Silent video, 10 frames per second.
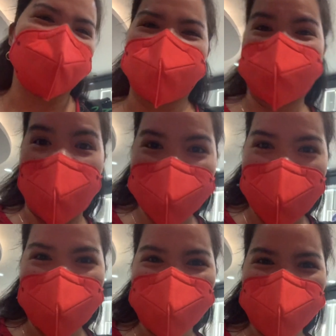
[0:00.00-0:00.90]
Done
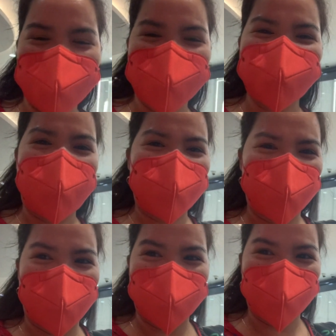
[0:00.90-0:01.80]
na ako sa sadya ko
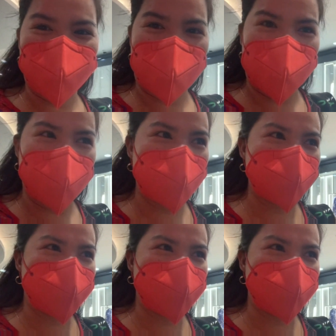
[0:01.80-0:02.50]
dito, guys.